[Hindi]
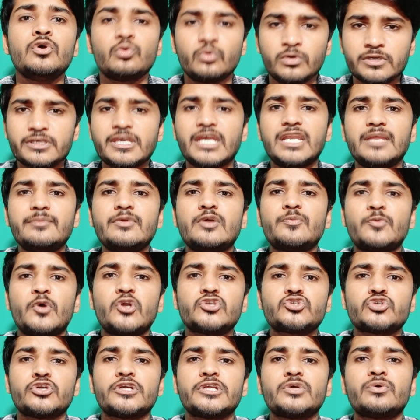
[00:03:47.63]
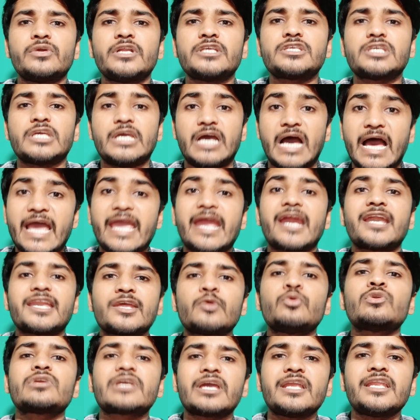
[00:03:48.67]
उनके लिए भी अपॉर्चुनिटी होनी चाहिए आईआईटी
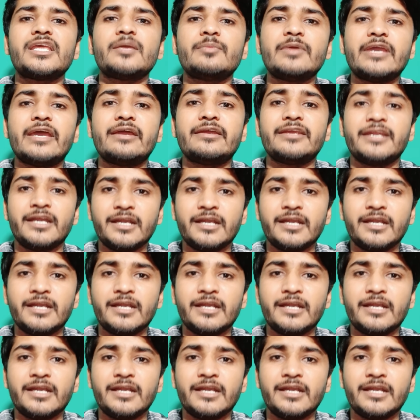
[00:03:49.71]
उनके लिए भी है